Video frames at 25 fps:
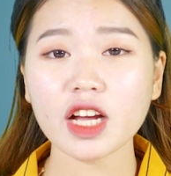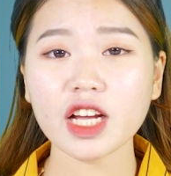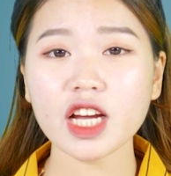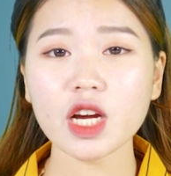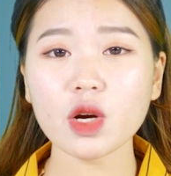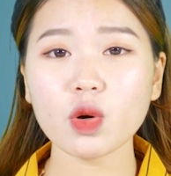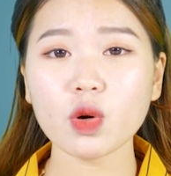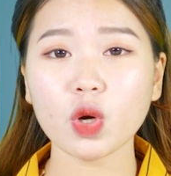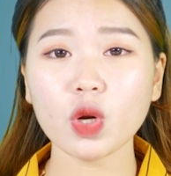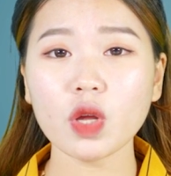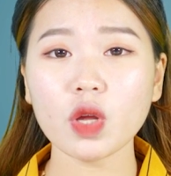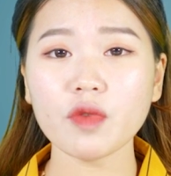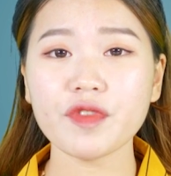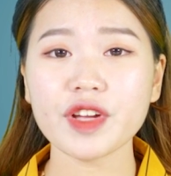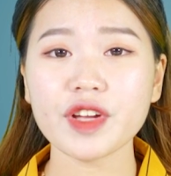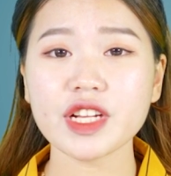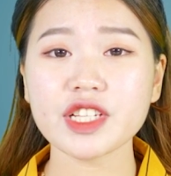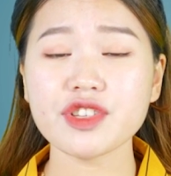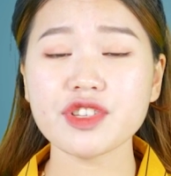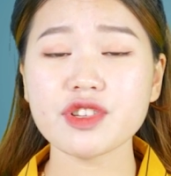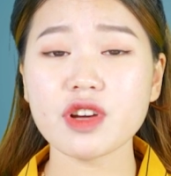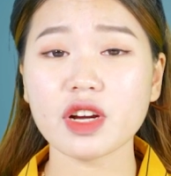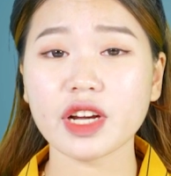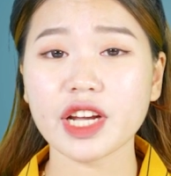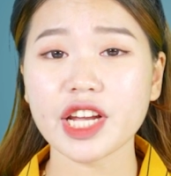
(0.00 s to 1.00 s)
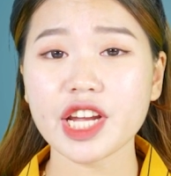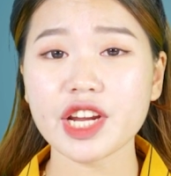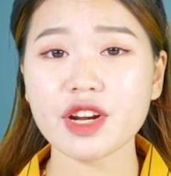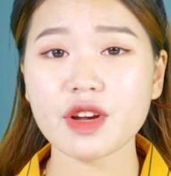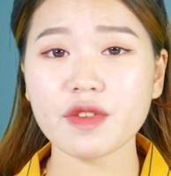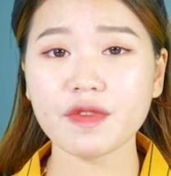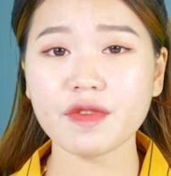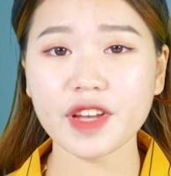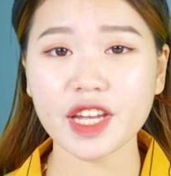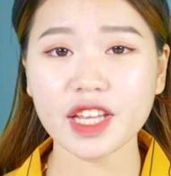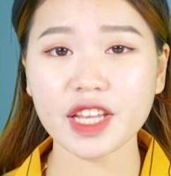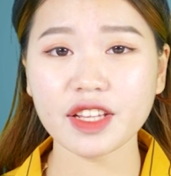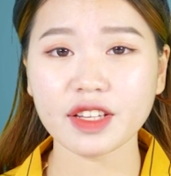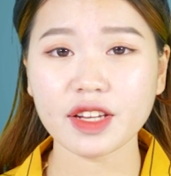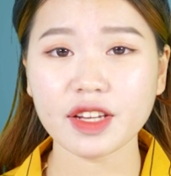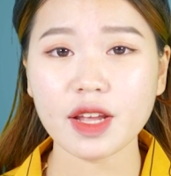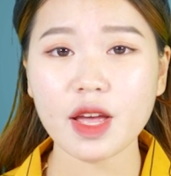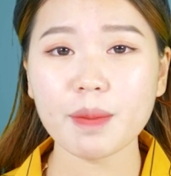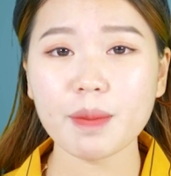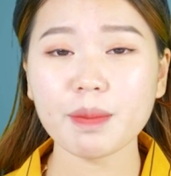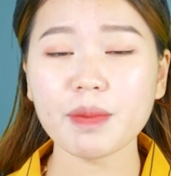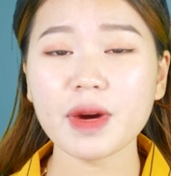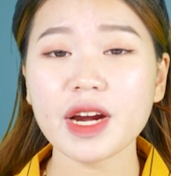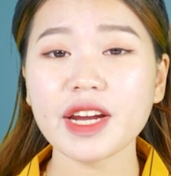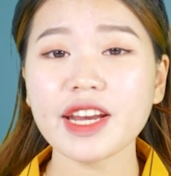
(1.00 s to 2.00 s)
cựu huấn luyện viên trưởng Hirovin,
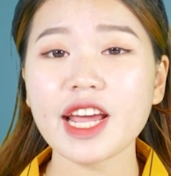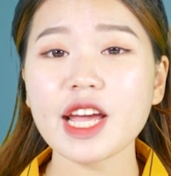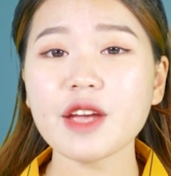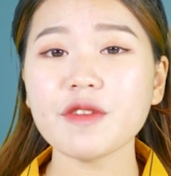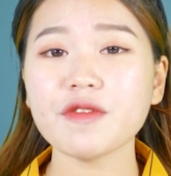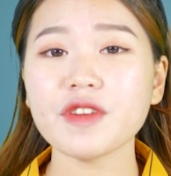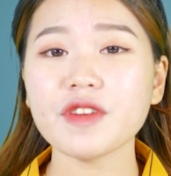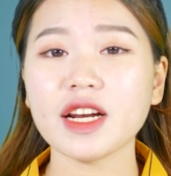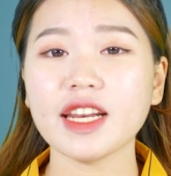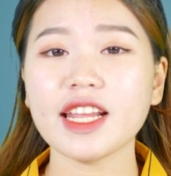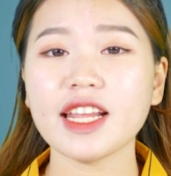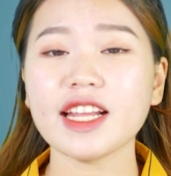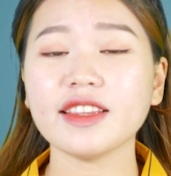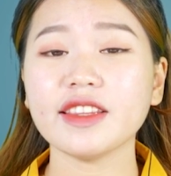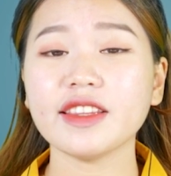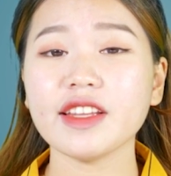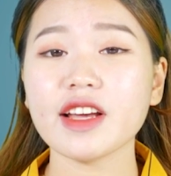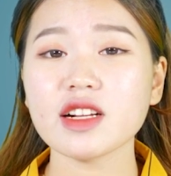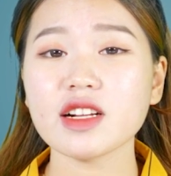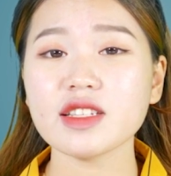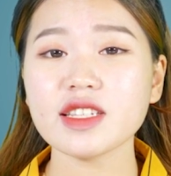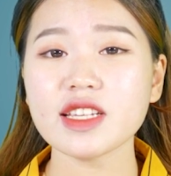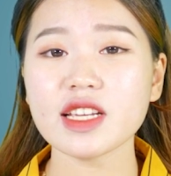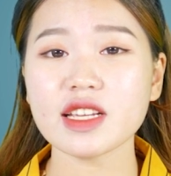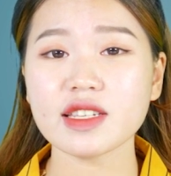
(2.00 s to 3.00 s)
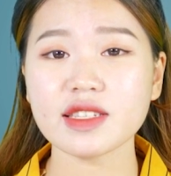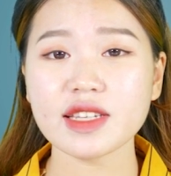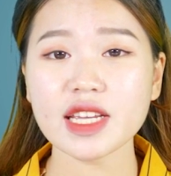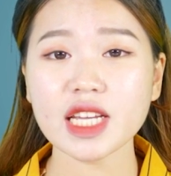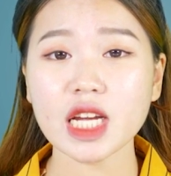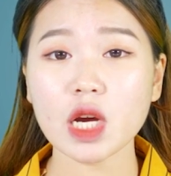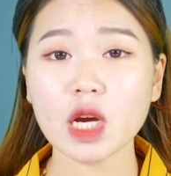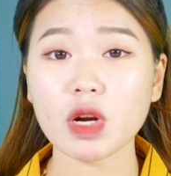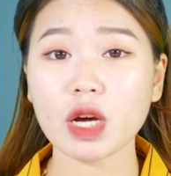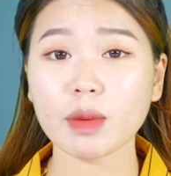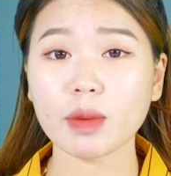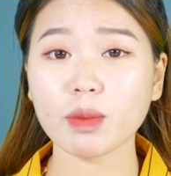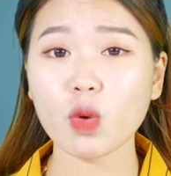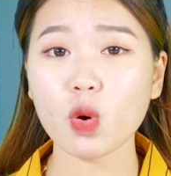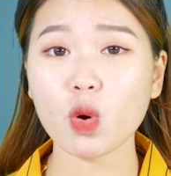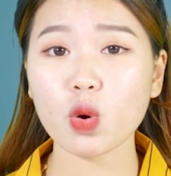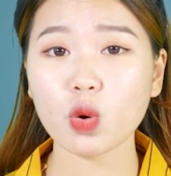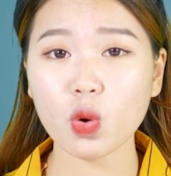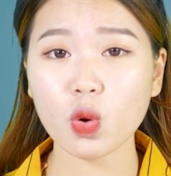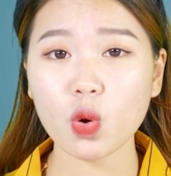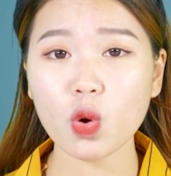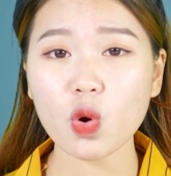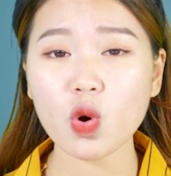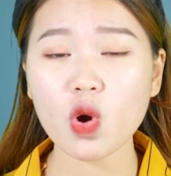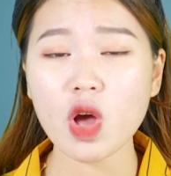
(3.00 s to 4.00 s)
mới đây vừa lên tiếng chỉ trích câu lạc bộ
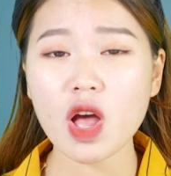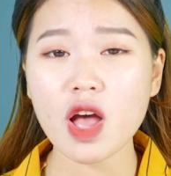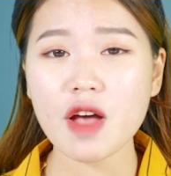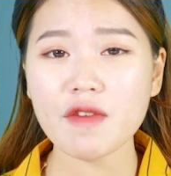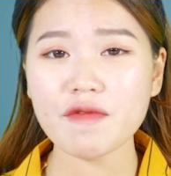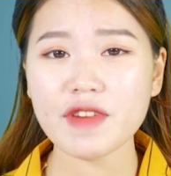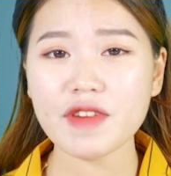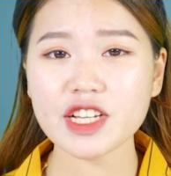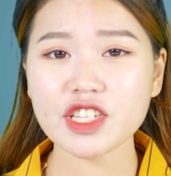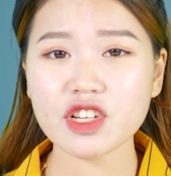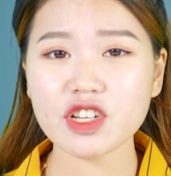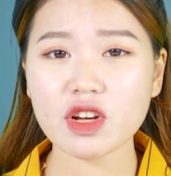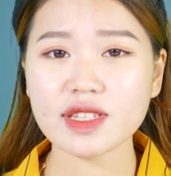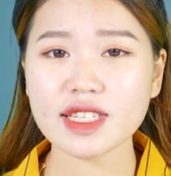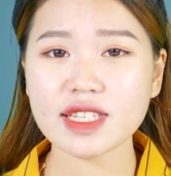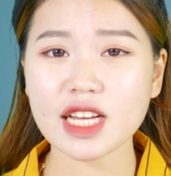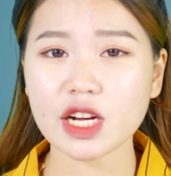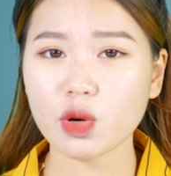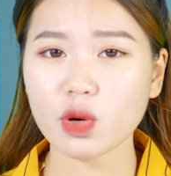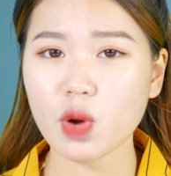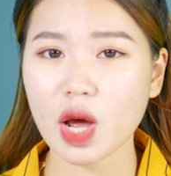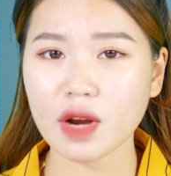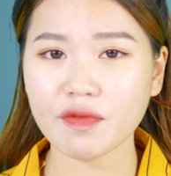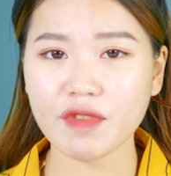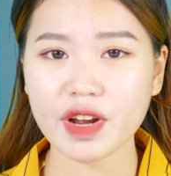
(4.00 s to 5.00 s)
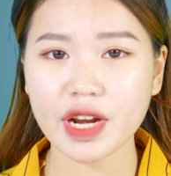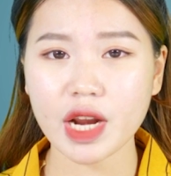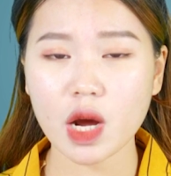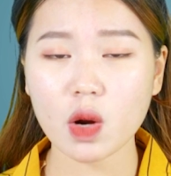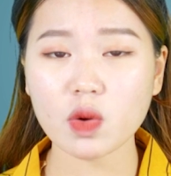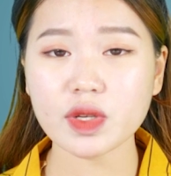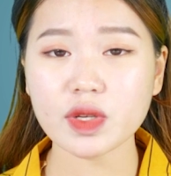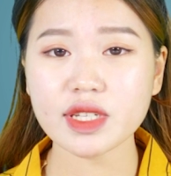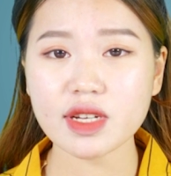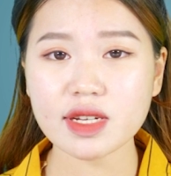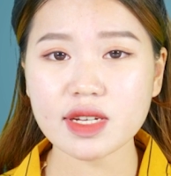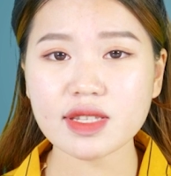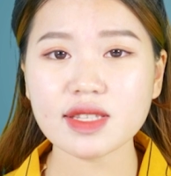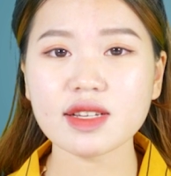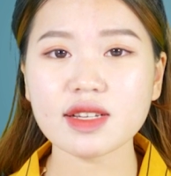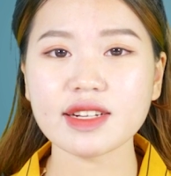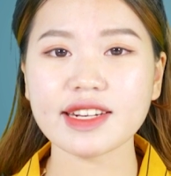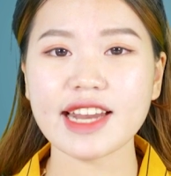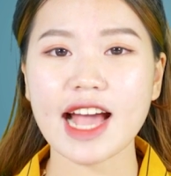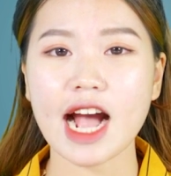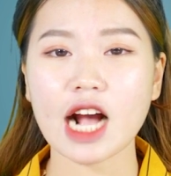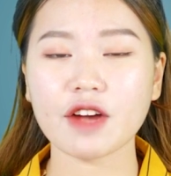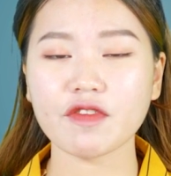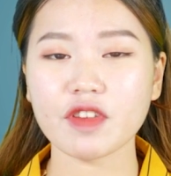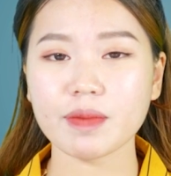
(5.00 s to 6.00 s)
cũ và cho rằng đoàn văn hậu chưa
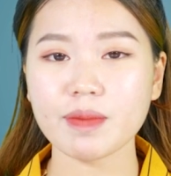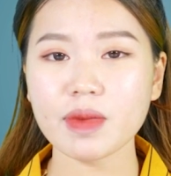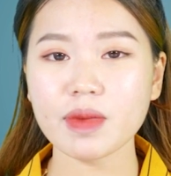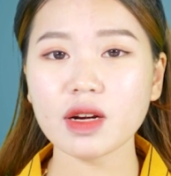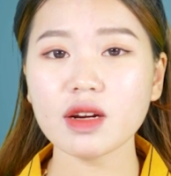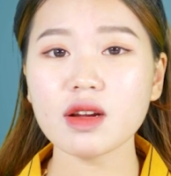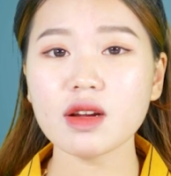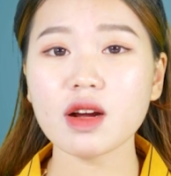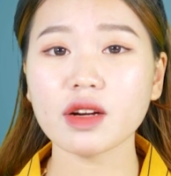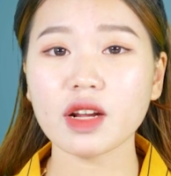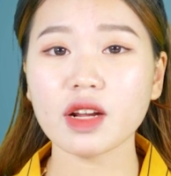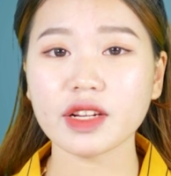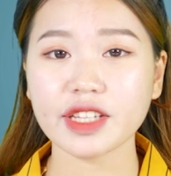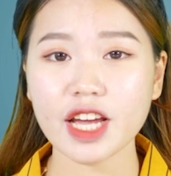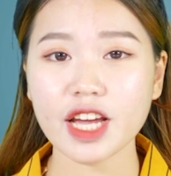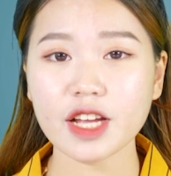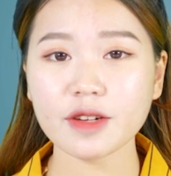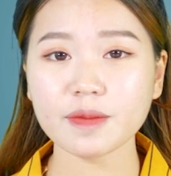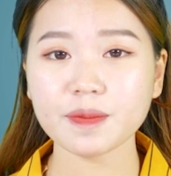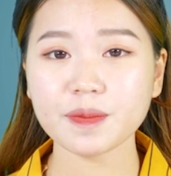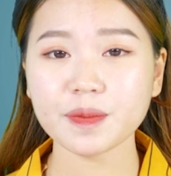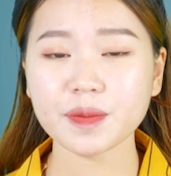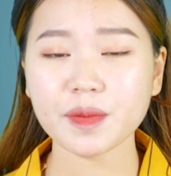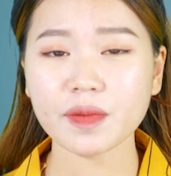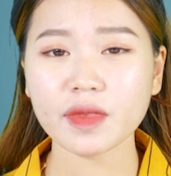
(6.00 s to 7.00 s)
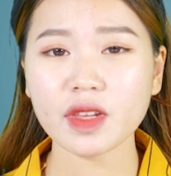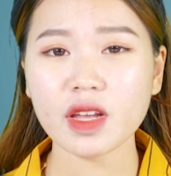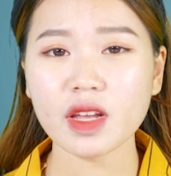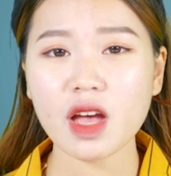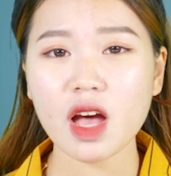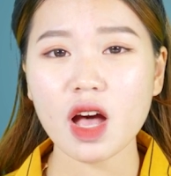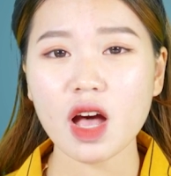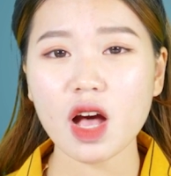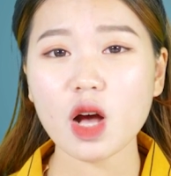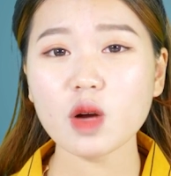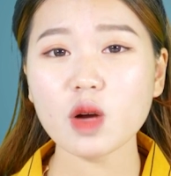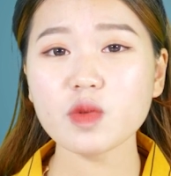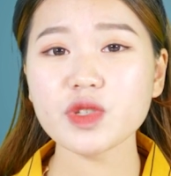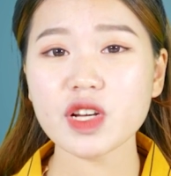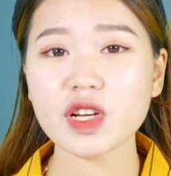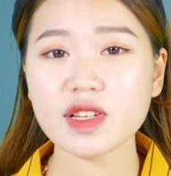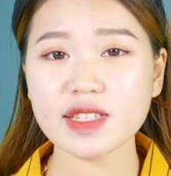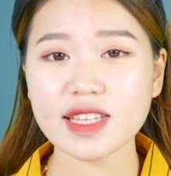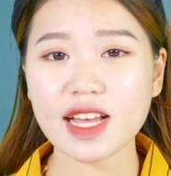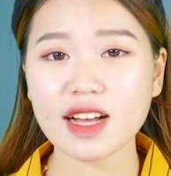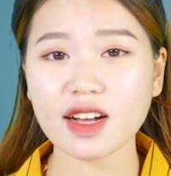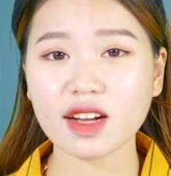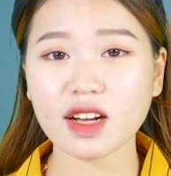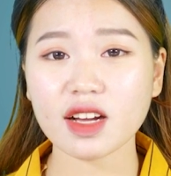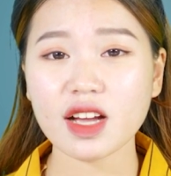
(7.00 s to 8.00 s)
xứng đáng với mức lương được nhận. Ông cho
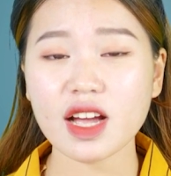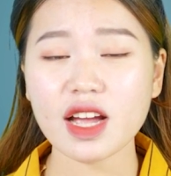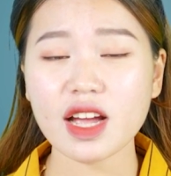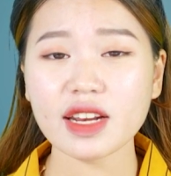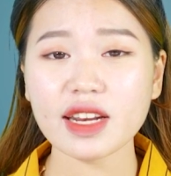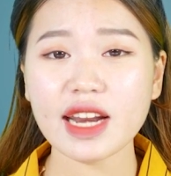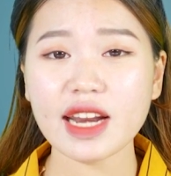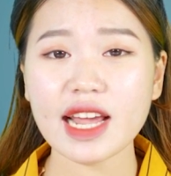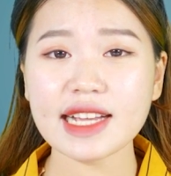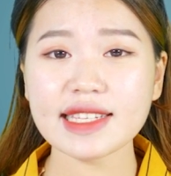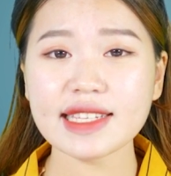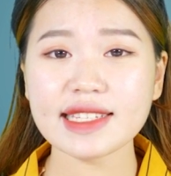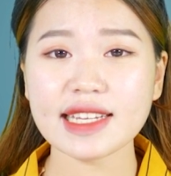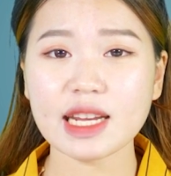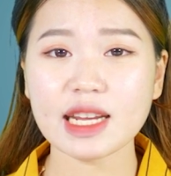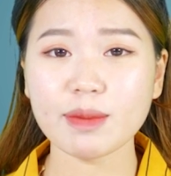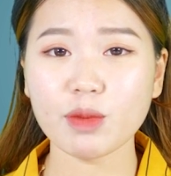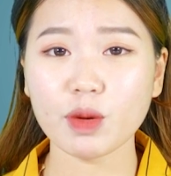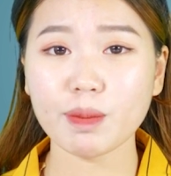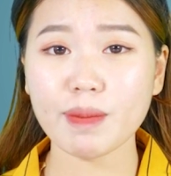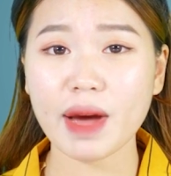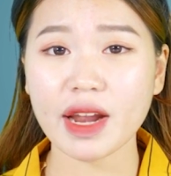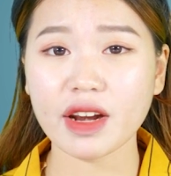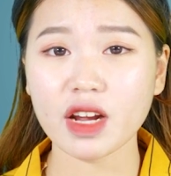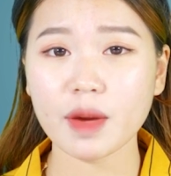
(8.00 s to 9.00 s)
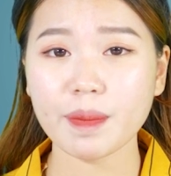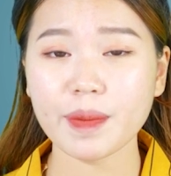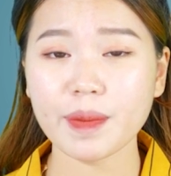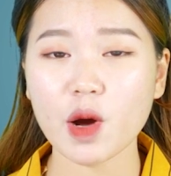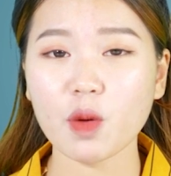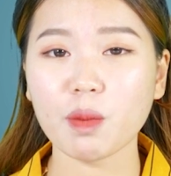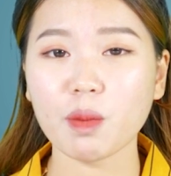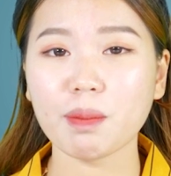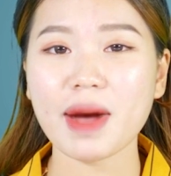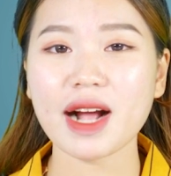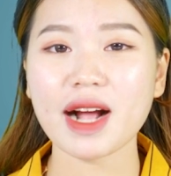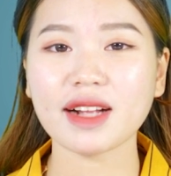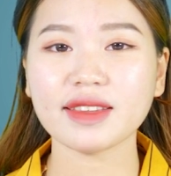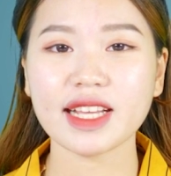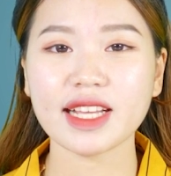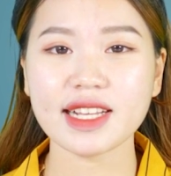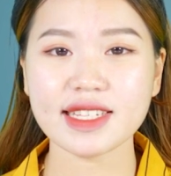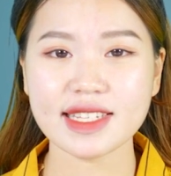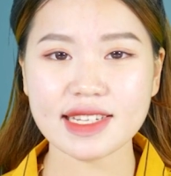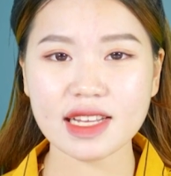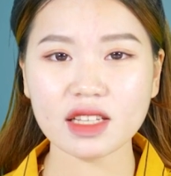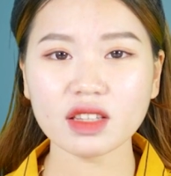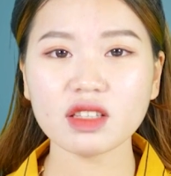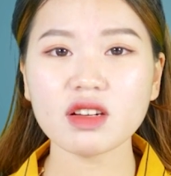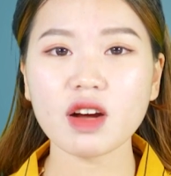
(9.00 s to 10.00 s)
rằng đây chỉ là một bản hợp đồng mang tính
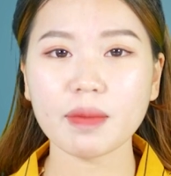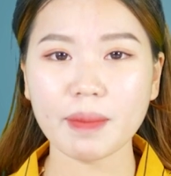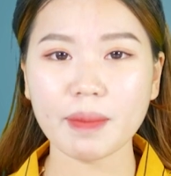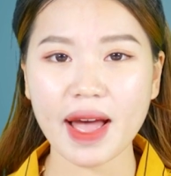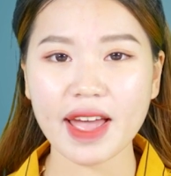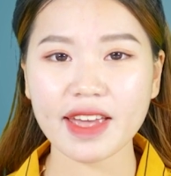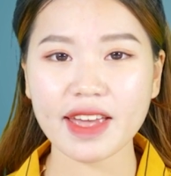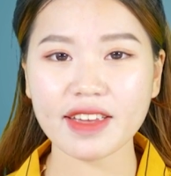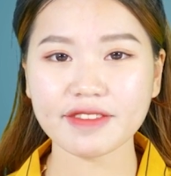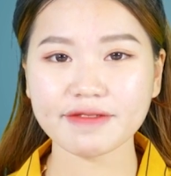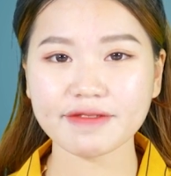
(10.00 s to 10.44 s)
chất thương mại.